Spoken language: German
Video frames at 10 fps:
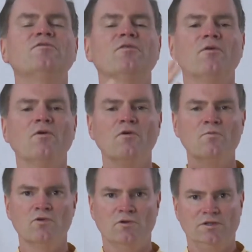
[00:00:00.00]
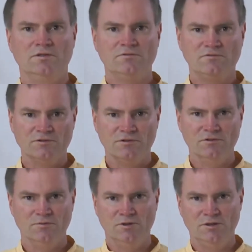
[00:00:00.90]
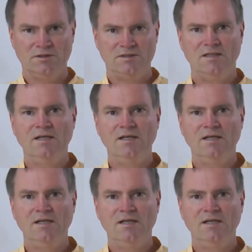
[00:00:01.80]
Frohmut, Frohmut.